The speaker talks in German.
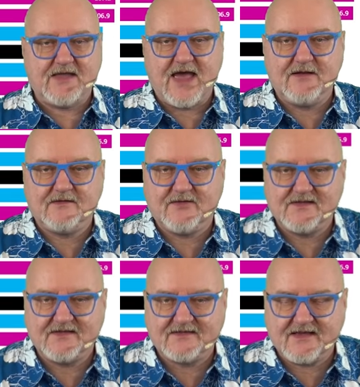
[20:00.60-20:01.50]
und
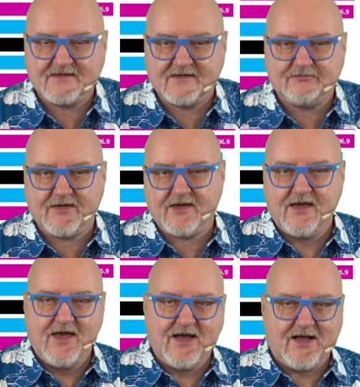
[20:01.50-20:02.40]
2160p,
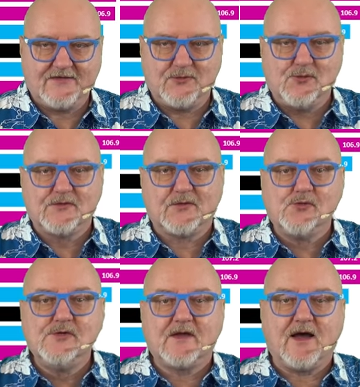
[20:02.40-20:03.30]
also unser
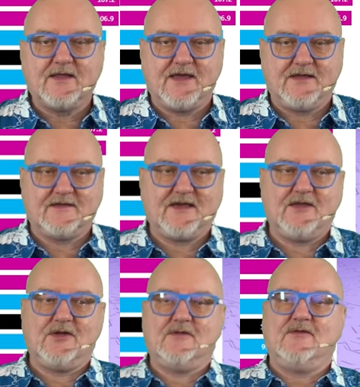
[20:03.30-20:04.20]
Ultra HD. Das
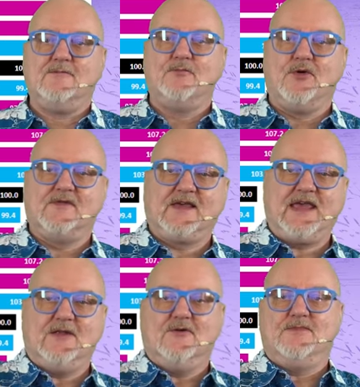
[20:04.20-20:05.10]
geht heute von
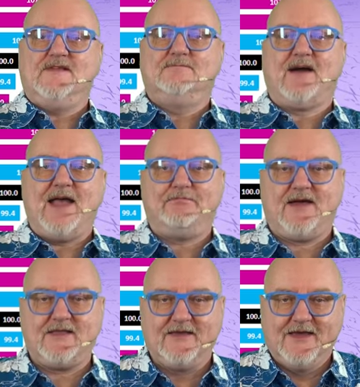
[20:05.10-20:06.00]
Mäusekino bis
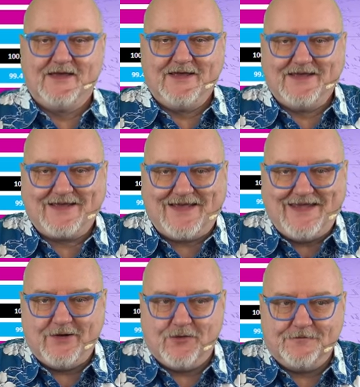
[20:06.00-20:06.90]

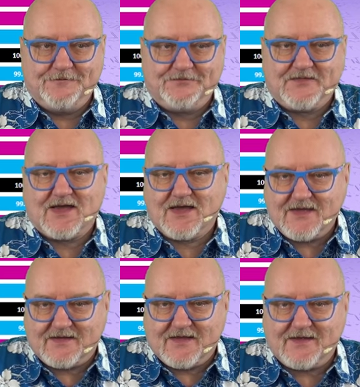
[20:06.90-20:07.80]
Breitbandkino.
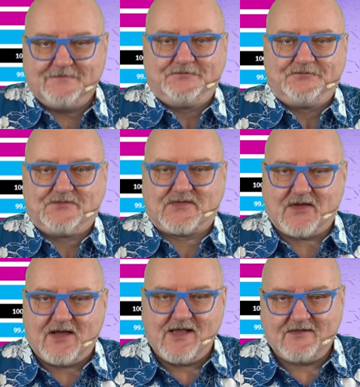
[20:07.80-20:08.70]
Richtig.
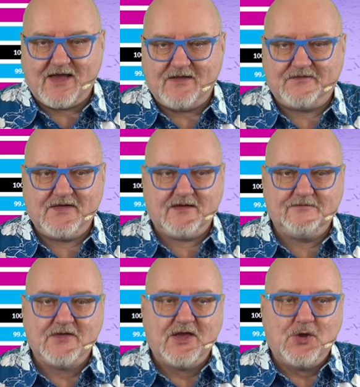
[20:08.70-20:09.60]
Charakter, also alle vier.
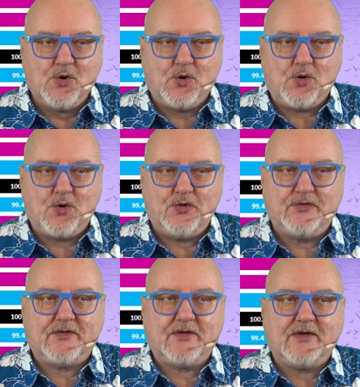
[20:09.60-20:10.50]

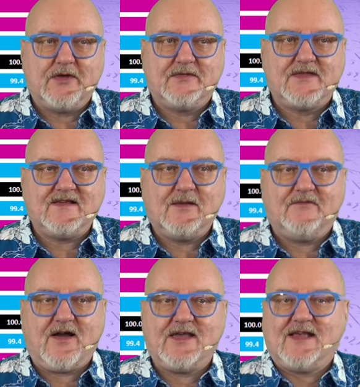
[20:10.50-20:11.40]
Und äh, deshalb
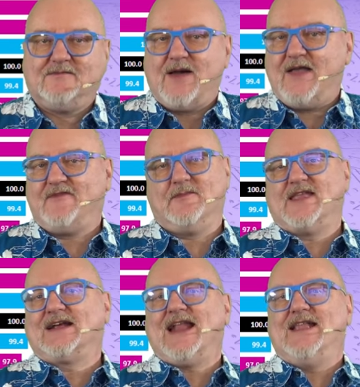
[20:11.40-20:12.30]
fange ich jetzt mal einfach mit
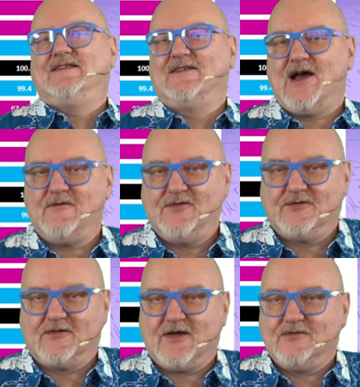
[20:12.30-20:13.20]
der kleinsten
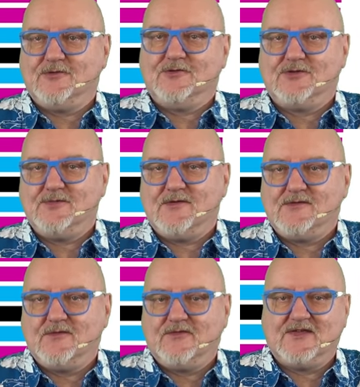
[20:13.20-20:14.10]
Auflösung an, äh, die man
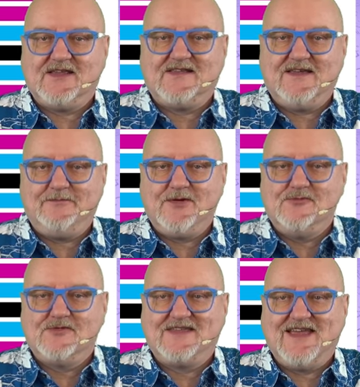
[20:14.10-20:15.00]
so für die
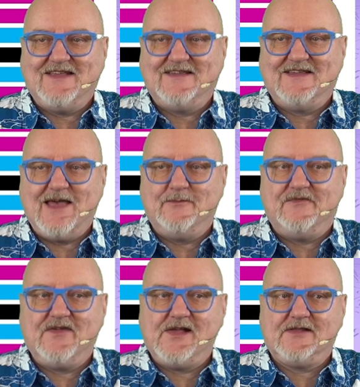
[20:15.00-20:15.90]
CPU-Tests
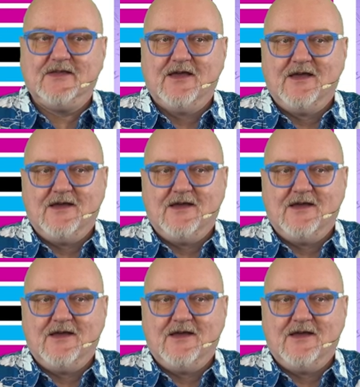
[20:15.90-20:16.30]
empfiehlt.